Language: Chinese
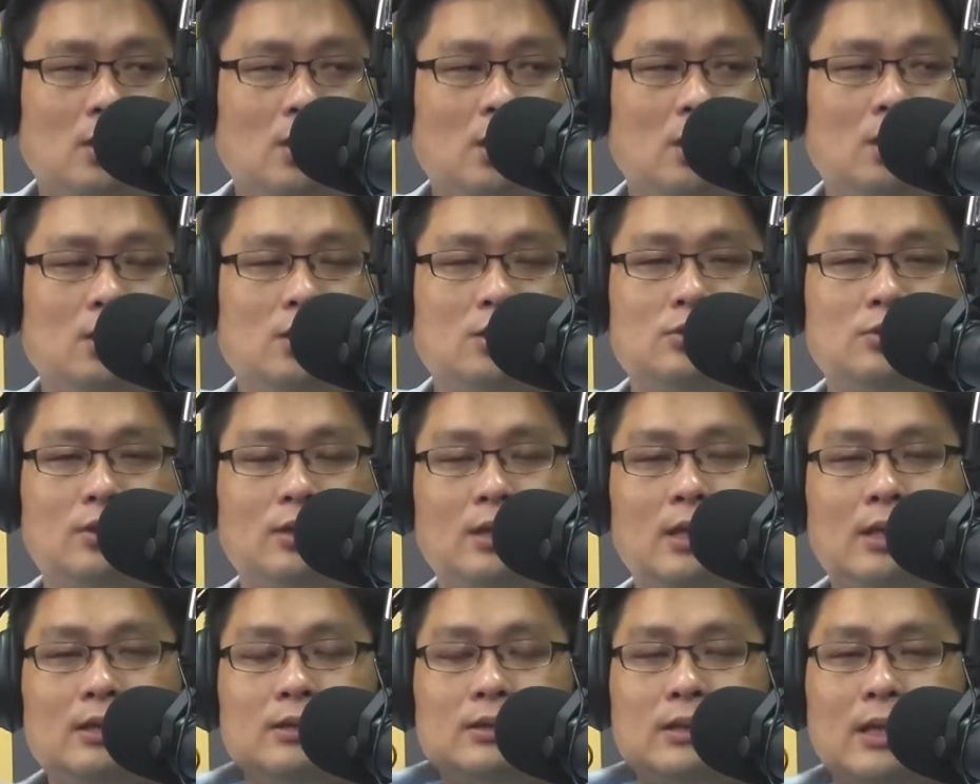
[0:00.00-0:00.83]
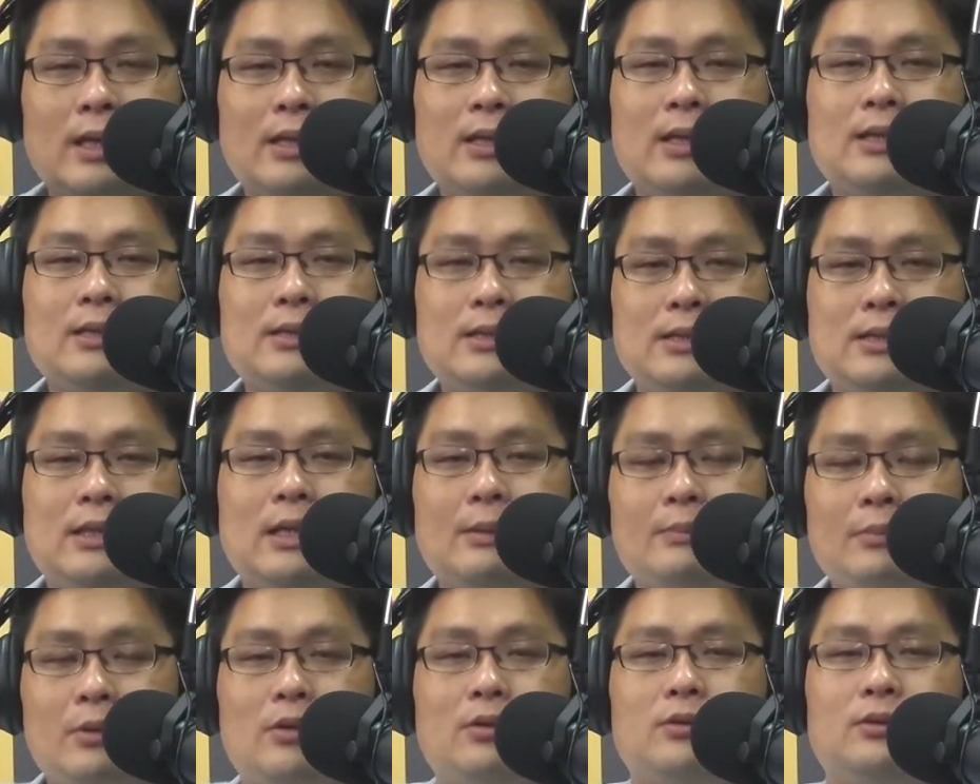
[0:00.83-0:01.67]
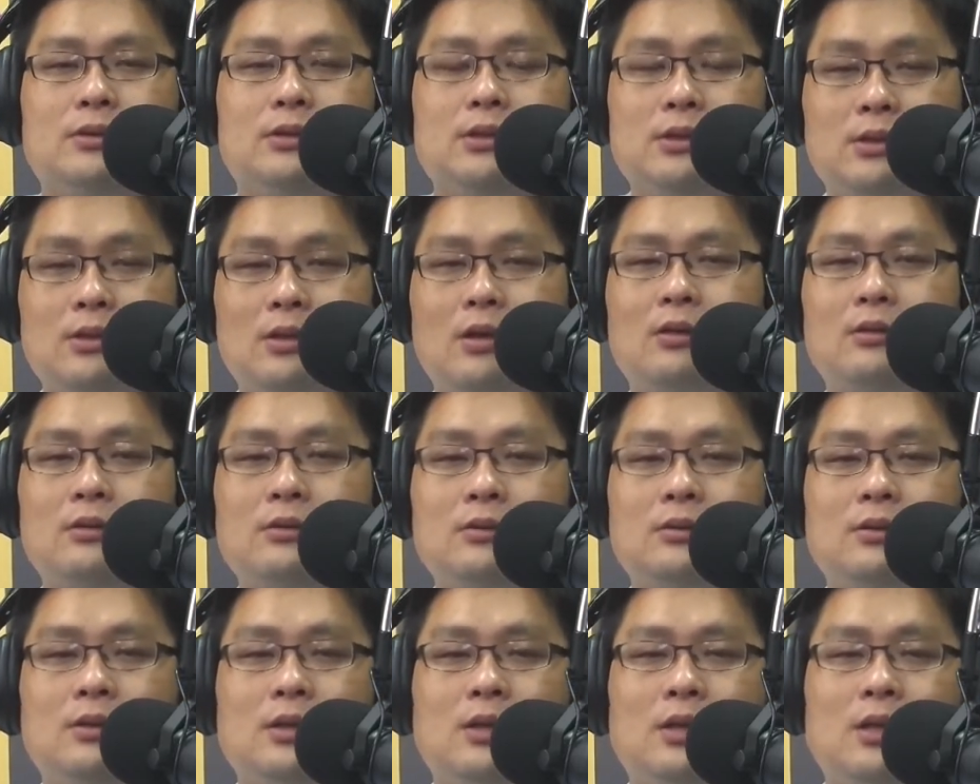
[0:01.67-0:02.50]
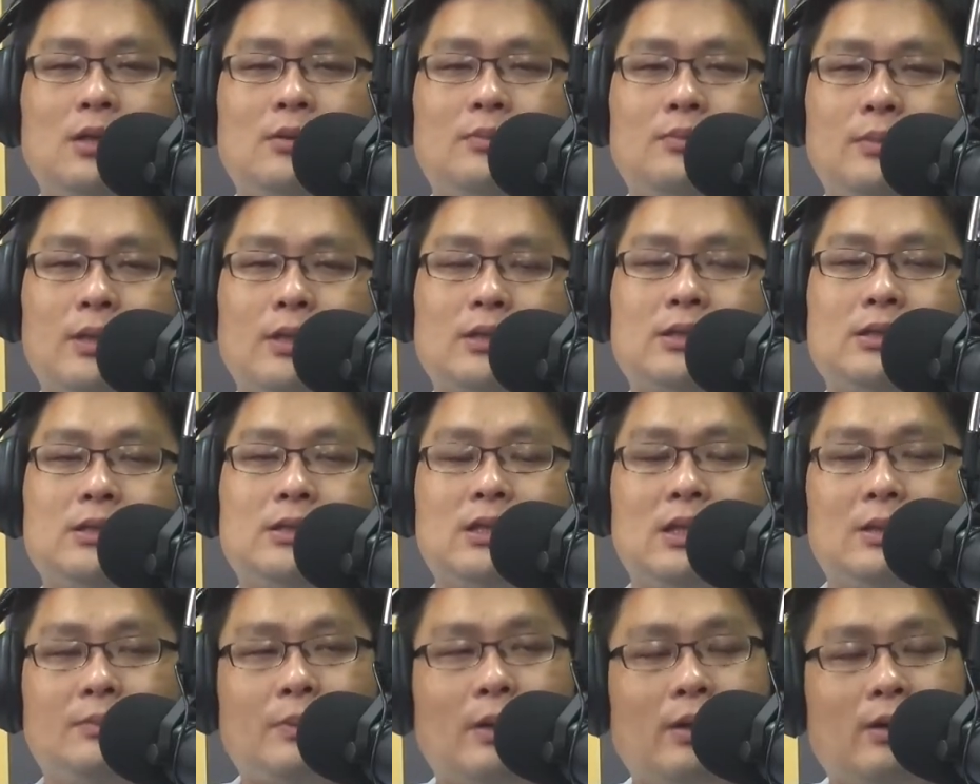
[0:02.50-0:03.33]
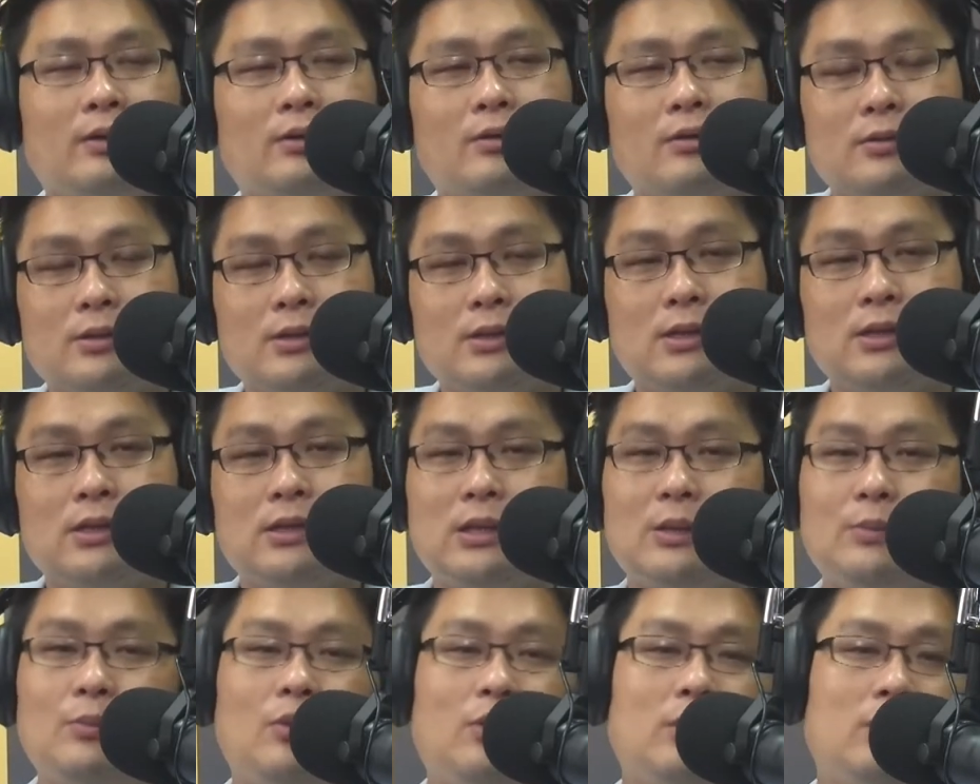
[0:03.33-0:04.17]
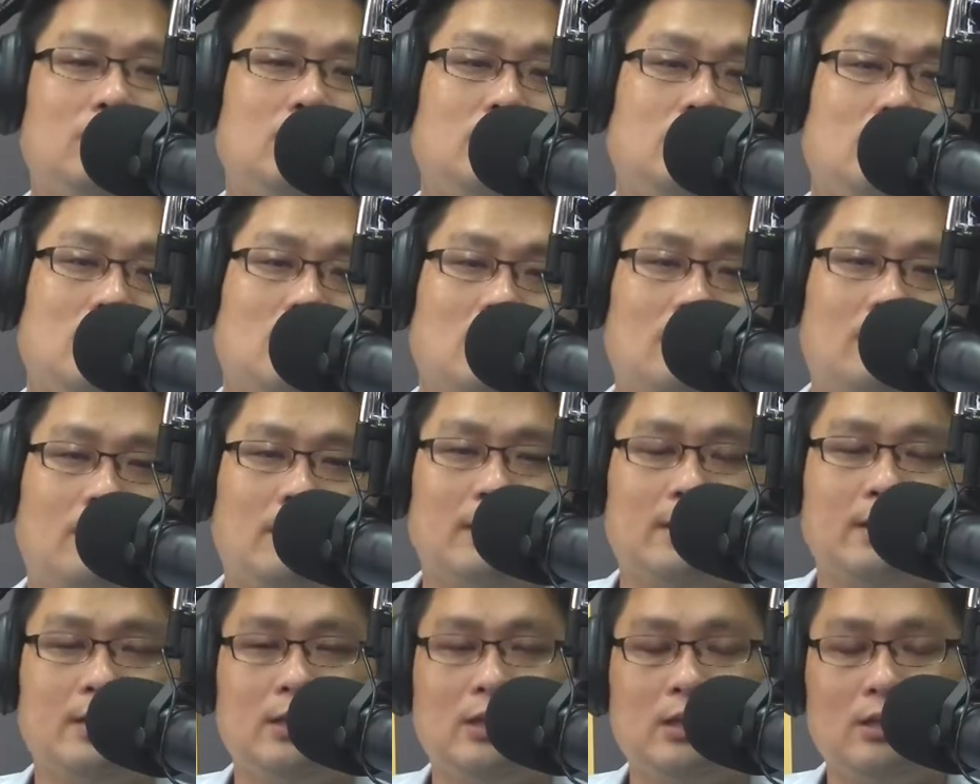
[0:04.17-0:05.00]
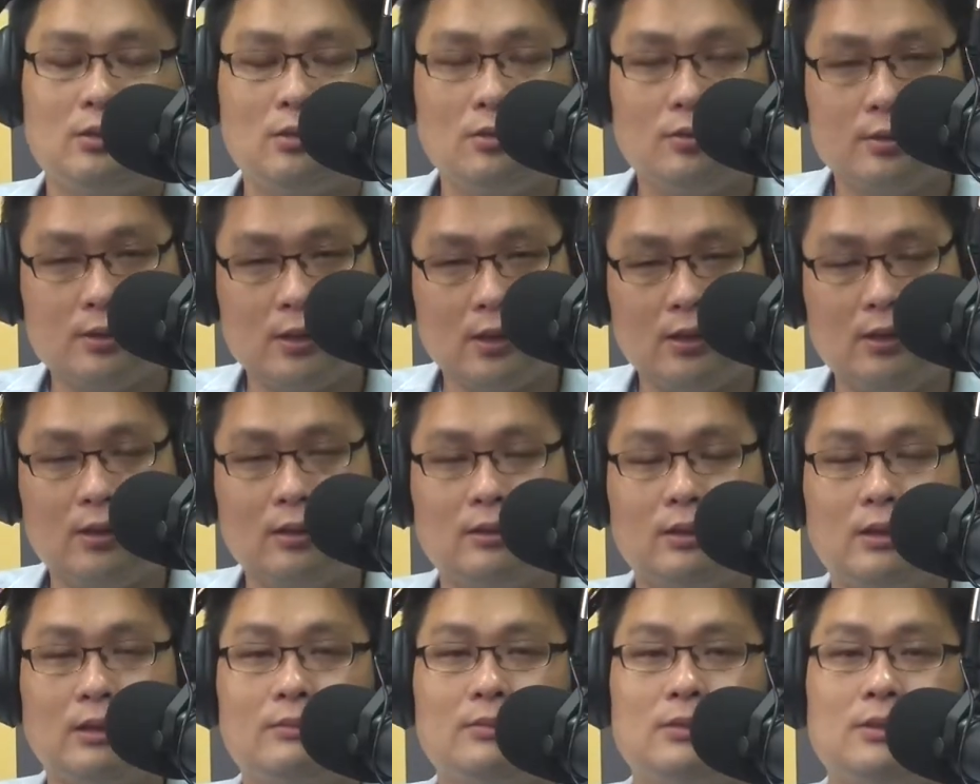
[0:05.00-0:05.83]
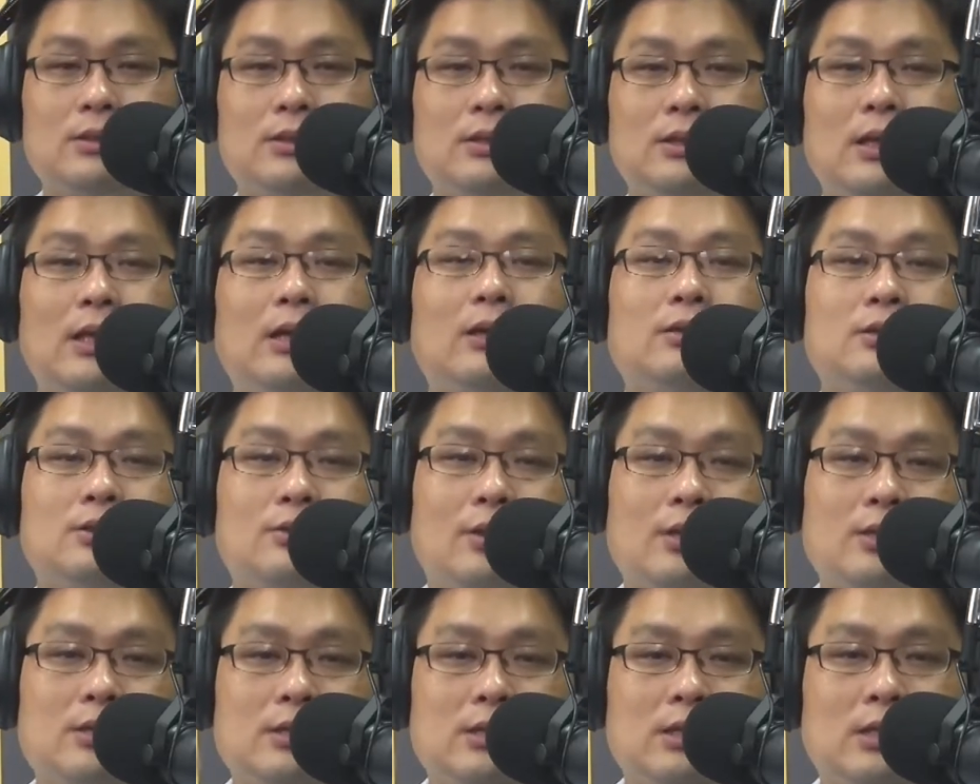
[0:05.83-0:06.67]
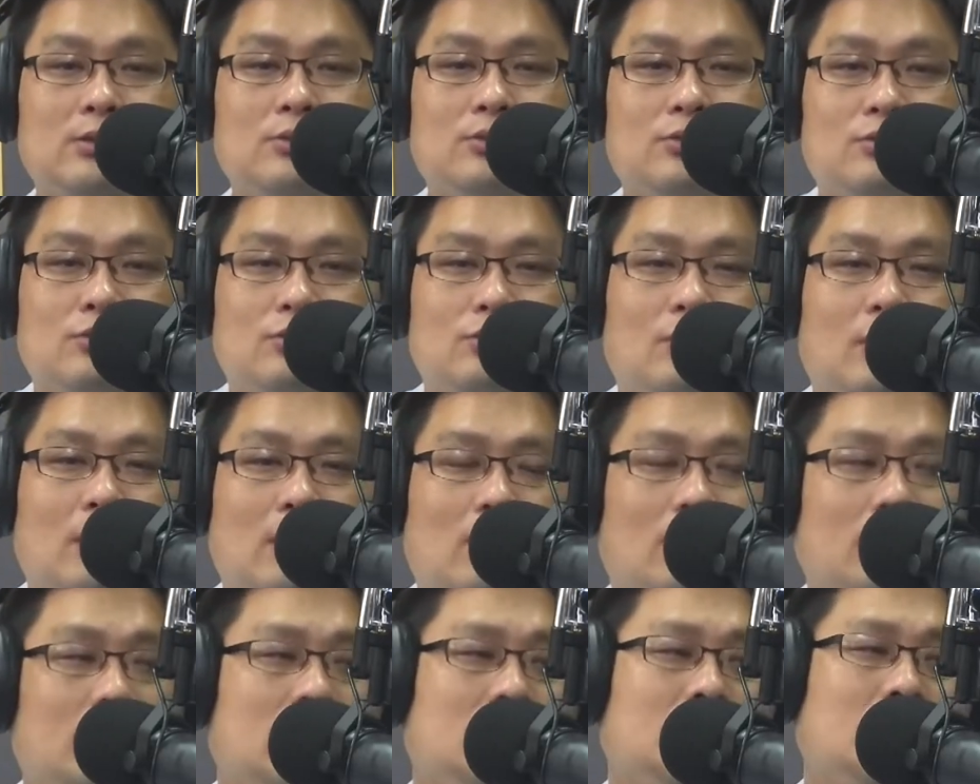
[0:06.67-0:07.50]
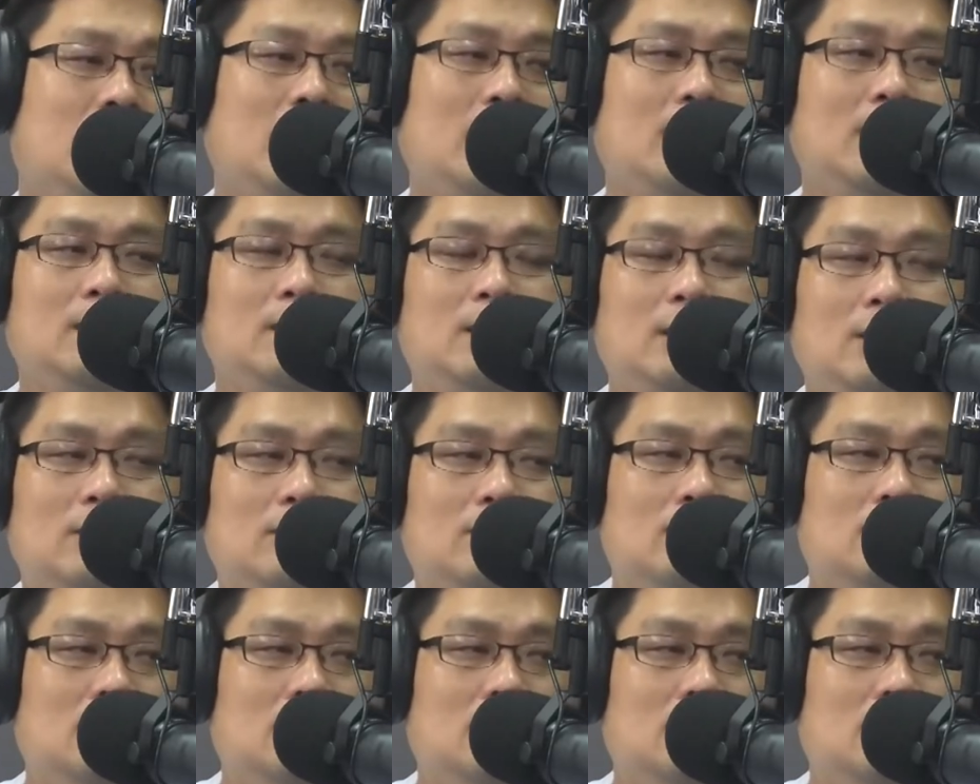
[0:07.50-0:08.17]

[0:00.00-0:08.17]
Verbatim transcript: 所以咱大的字点看就是讲，若是细胞公司新会开发欢喜，有一个重点就是咱有一寡新事出来，互你买着。